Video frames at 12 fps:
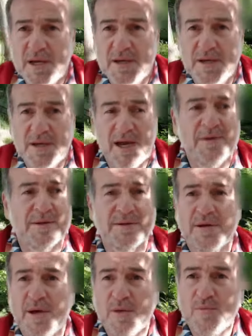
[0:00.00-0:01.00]
Ee, evet,
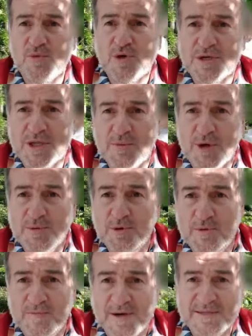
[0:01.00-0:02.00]
Müge'nin böyle bir
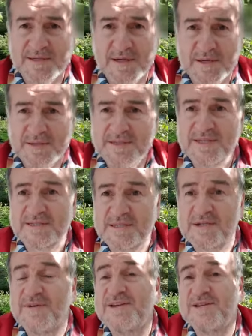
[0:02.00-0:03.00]
durum varsa
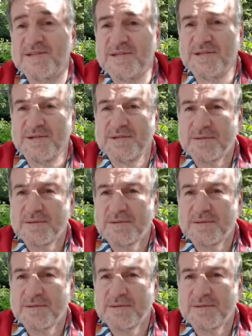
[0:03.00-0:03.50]
yazılır ve çizilir.